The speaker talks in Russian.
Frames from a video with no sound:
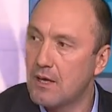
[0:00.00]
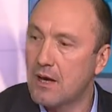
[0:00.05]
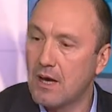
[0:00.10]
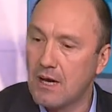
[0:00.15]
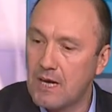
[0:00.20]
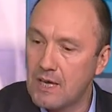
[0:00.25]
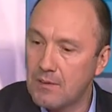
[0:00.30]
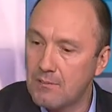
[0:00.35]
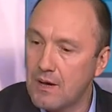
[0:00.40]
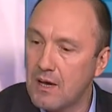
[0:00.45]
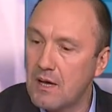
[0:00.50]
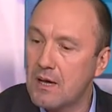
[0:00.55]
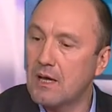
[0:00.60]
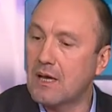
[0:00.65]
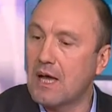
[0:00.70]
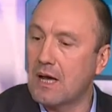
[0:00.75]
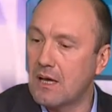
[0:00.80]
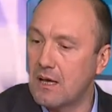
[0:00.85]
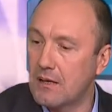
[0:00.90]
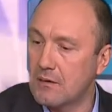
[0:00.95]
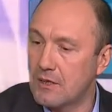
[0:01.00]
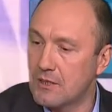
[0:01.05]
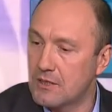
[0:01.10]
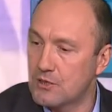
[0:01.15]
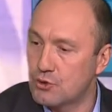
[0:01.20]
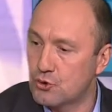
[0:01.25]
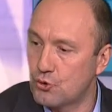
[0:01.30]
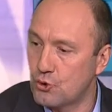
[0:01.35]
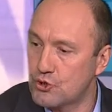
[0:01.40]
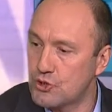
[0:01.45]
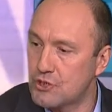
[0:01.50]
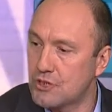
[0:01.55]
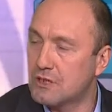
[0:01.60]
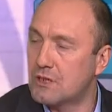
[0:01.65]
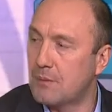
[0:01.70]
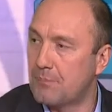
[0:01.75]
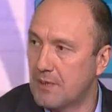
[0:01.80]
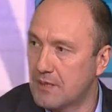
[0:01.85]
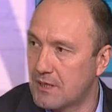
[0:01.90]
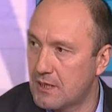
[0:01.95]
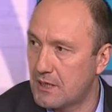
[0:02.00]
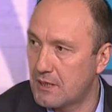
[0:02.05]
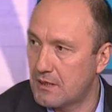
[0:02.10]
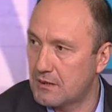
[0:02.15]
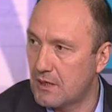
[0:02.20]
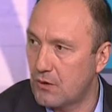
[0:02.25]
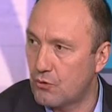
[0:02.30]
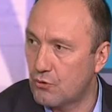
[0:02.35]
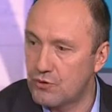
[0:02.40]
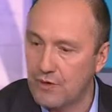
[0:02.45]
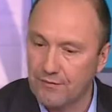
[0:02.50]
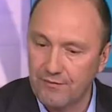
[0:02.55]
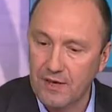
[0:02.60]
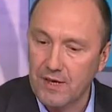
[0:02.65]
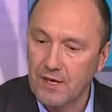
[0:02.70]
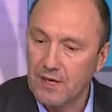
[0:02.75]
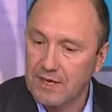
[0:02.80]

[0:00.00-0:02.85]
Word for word: либо как источник дополнительных доходов.